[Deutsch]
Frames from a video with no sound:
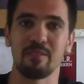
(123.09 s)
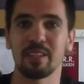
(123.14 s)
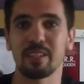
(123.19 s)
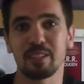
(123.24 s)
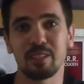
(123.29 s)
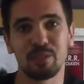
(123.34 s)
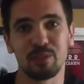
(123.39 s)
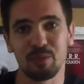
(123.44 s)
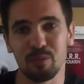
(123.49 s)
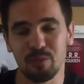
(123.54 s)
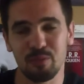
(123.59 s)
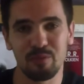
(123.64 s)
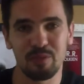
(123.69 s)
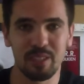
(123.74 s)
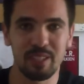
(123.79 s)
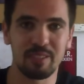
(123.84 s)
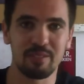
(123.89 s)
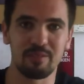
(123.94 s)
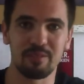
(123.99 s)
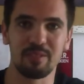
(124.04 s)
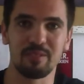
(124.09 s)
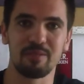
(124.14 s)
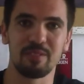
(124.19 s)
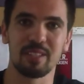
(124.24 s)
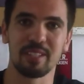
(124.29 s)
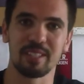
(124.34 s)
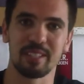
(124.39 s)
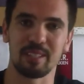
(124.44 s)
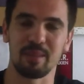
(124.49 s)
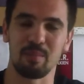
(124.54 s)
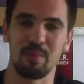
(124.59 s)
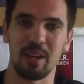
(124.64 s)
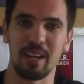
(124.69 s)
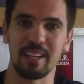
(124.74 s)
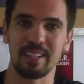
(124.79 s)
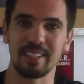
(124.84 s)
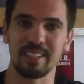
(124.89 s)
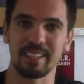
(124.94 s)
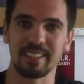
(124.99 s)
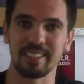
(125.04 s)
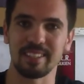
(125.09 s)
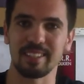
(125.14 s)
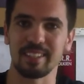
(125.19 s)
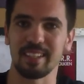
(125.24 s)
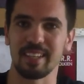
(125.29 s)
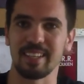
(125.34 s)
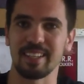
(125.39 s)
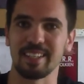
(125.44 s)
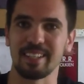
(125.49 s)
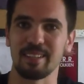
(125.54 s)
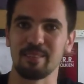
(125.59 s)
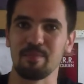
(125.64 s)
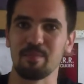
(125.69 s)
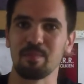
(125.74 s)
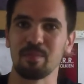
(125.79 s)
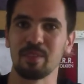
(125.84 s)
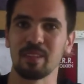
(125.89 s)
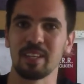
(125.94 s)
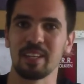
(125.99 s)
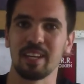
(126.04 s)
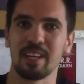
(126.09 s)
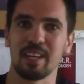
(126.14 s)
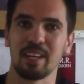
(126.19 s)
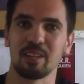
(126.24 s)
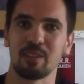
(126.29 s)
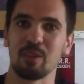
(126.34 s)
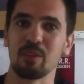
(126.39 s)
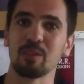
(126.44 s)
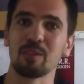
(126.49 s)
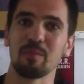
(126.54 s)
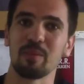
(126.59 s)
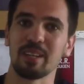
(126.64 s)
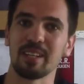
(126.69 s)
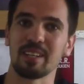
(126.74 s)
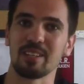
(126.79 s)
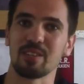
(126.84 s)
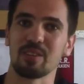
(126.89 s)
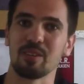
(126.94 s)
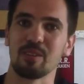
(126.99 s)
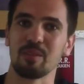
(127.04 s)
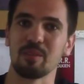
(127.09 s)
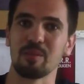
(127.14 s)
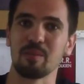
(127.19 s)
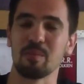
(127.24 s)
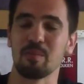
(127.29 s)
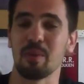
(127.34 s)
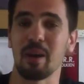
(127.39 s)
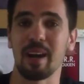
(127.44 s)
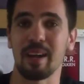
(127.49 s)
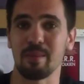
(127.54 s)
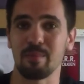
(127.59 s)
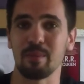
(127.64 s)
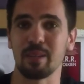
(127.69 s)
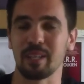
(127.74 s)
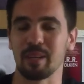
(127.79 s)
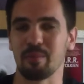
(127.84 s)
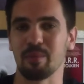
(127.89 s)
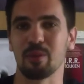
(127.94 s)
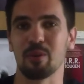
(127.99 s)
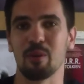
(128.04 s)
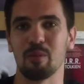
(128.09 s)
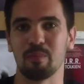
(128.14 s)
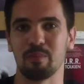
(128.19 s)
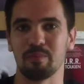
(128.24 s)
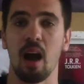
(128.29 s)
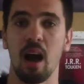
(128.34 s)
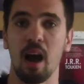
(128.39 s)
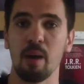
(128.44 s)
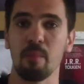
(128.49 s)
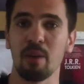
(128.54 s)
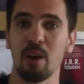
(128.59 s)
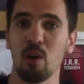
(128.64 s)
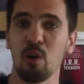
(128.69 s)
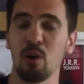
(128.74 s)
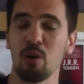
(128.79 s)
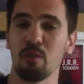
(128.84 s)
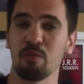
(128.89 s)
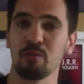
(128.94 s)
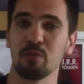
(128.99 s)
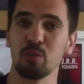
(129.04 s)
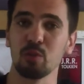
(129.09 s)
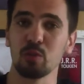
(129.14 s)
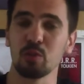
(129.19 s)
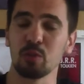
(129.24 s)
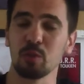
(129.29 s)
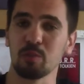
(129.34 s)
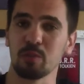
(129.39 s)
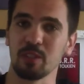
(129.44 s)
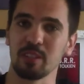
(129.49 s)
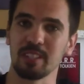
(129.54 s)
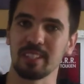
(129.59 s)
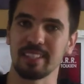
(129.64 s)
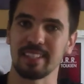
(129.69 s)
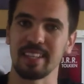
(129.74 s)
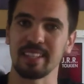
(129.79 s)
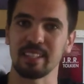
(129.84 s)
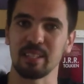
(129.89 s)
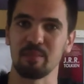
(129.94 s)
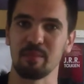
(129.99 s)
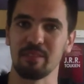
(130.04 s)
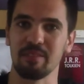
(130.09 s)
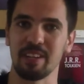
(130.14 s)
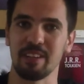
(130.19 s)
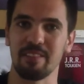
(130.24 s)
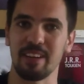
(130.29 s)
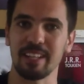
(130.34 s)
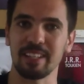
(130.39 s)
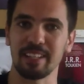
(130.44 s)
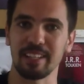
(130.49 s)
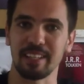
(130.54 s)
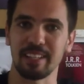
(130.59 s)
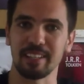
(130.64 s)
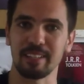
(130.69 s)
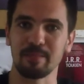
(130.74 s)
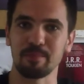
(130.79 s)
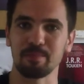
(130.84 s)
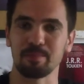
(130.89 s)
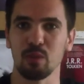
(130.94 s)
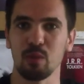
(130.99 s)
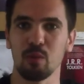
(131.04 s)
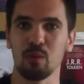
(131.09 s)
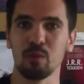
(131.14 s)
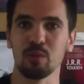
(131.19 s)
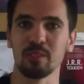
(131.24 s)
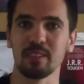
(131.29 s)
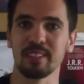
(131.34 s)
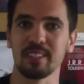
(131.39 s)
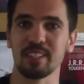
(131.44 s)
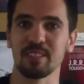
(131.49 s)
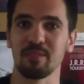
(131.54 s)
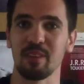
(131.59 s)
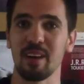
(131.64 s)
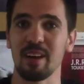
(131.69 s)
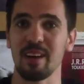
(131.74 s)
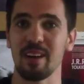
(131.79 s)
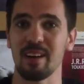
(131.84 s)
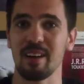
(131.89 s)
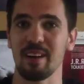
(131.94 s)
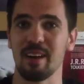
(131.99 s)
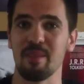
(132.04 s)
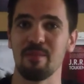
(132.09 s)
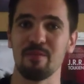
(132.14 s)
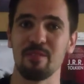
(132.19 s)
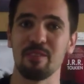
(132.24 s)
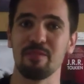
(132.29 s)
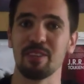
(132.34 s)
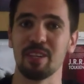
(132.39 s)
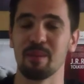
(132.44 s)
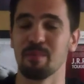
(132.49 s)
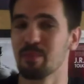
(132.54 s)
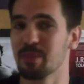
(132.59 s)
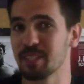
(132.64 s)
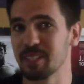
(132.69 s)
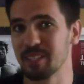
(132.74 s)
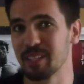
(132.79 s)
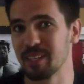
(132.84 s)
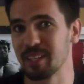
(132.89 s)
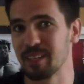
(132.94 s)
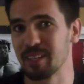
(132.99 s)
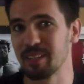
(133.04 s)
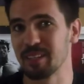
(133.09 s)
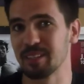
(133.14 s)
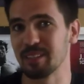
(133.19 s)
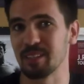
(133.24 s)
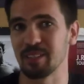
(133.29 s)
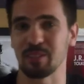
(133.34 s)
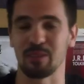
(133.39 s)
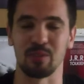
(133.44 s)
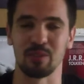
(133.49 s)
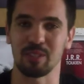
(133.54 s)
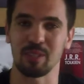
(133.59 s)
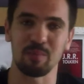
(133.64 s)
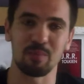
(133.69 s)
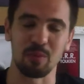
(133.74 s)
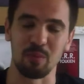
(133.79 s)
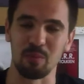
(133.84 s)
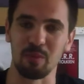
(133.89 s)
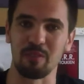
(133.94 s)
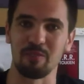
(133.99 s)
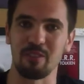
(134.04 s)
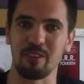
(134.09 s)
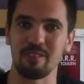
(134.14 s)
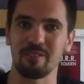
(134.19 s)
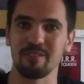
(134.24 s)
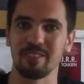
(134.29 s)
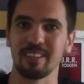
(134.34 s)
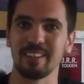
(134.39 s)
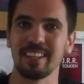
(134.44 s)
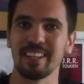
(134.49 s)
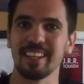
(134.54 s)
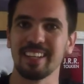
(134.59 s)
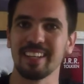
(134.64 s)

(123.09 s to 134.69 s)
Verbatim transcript: wenn es so wird, wie wir es geplant hatten, dann könnte man da schon ein paar Einblicke bekommen. Aber auch auf YouTube soll es jetzt endlich mal wieder weitergehen. Und zwar haben wir wieder ein bisschen das Konzept umgeworfen,